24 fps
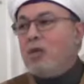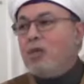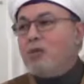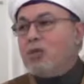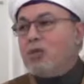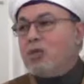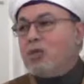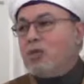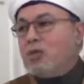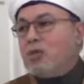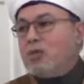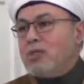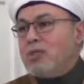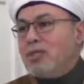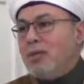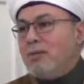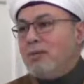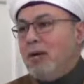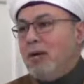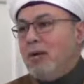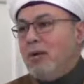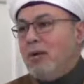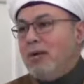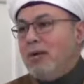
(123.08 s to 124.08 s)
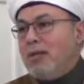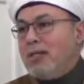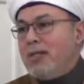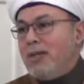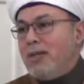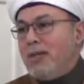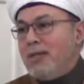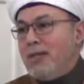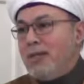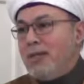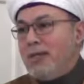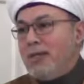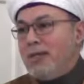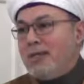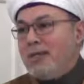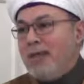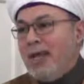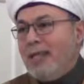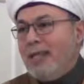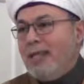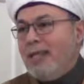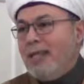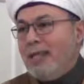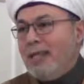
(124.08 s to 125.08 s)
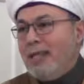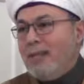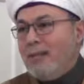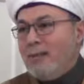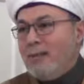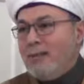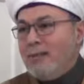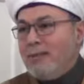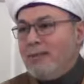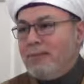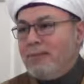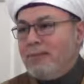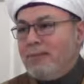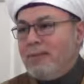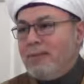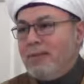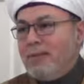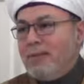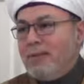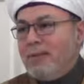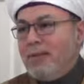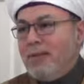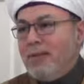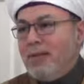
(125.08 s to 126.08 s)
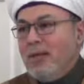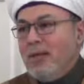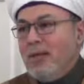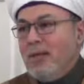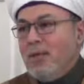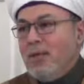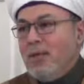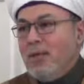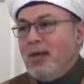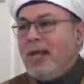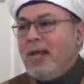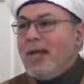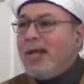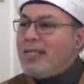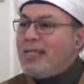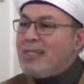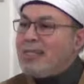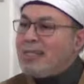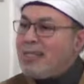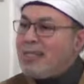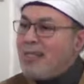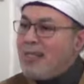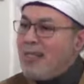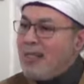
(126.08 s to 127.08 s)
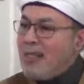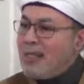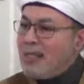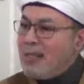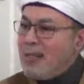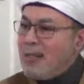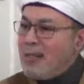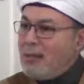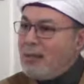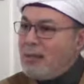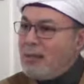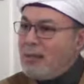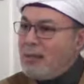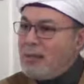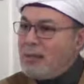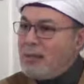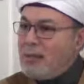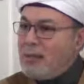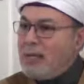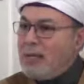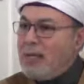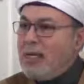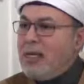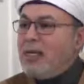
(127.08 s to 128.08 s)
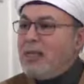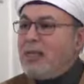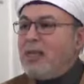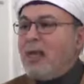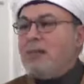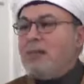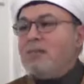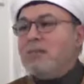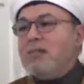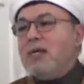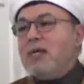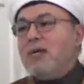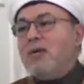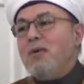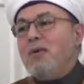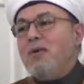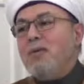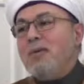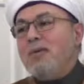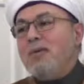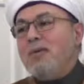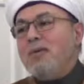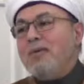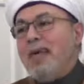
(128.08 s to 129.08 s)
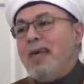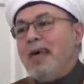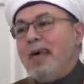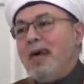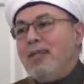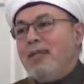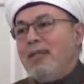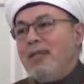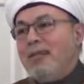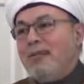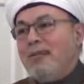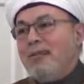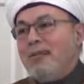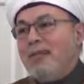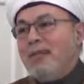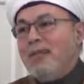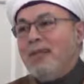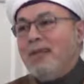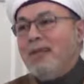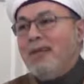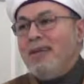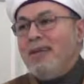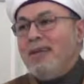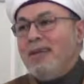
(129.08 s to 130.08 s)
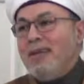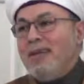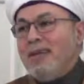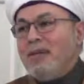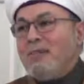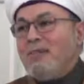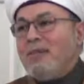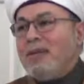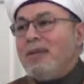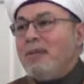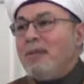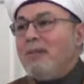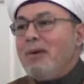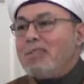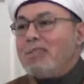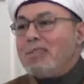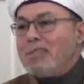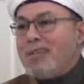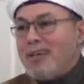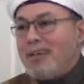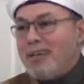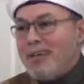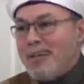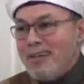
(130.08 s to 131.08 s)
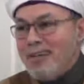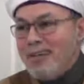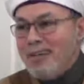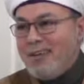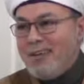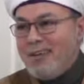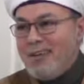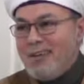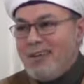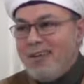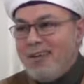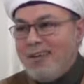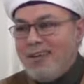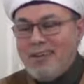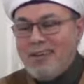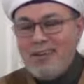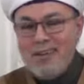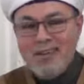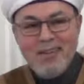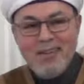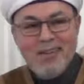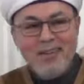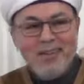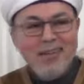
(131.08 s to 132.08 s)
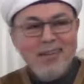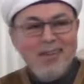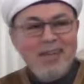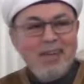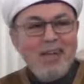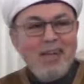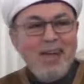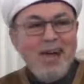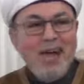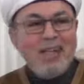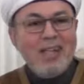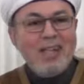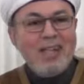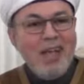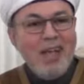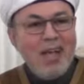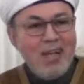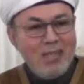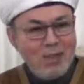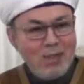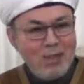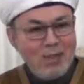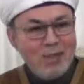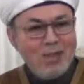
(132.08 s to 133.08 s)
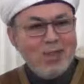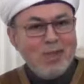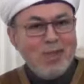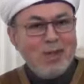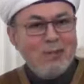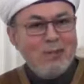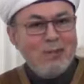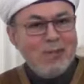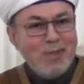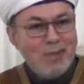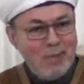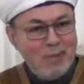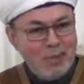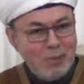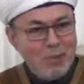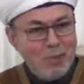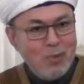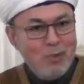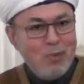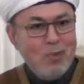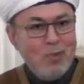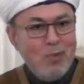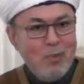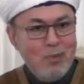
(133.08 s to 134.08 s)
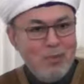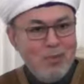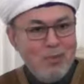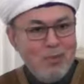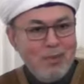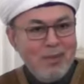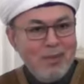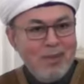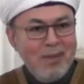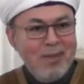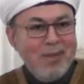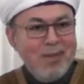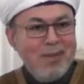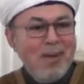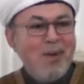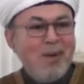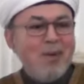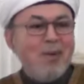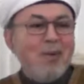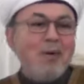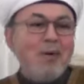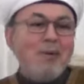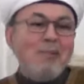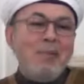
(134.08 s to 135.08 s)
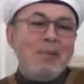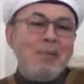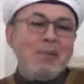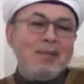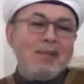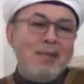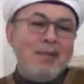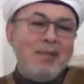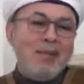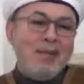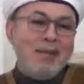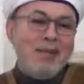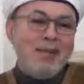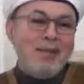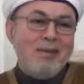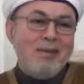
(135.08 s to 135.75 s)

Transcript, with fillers: يمسك السماوات والأرض أن إيه ولا إن زالتا إن أمسكهما من أحد ربنا ماسكك حد حاسس إن ربنا ماسكه هو ماسكك